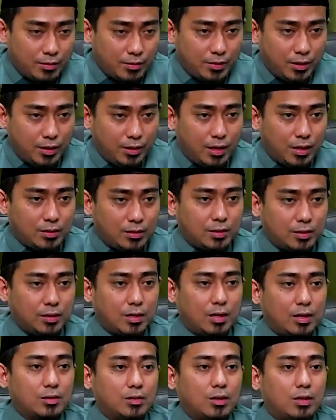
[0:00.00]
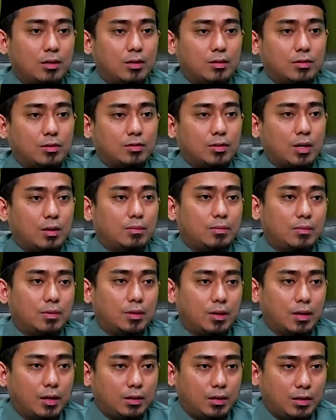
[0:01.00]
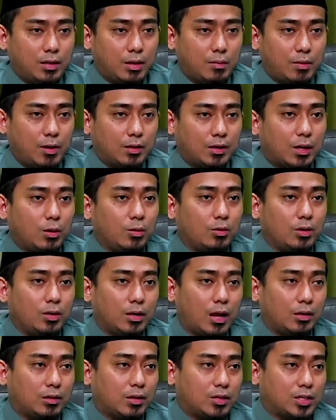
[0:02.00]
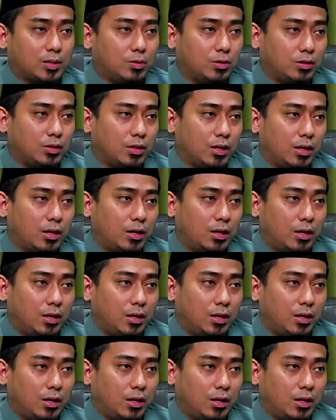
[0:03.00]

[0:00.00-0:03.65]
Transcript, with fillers: sehingga setelah solat Rasulullah SAW, ya ketika mengetahui hal tersebut